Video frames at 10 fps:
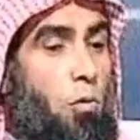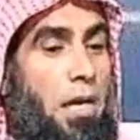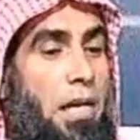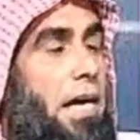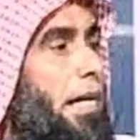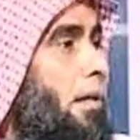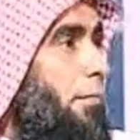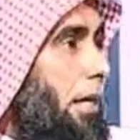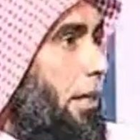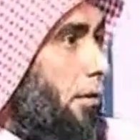واللائي
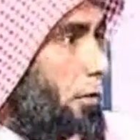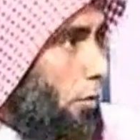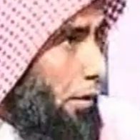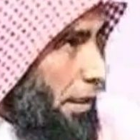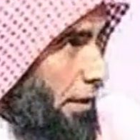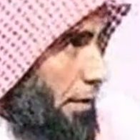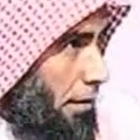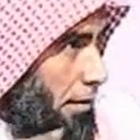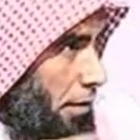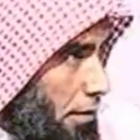لم يحضن هو ده
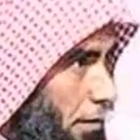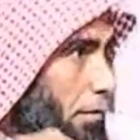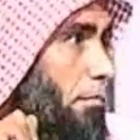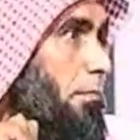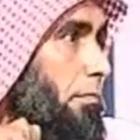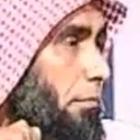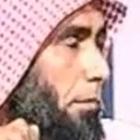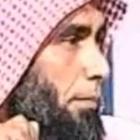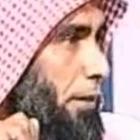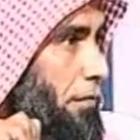آه،
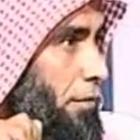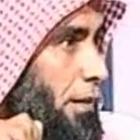مربط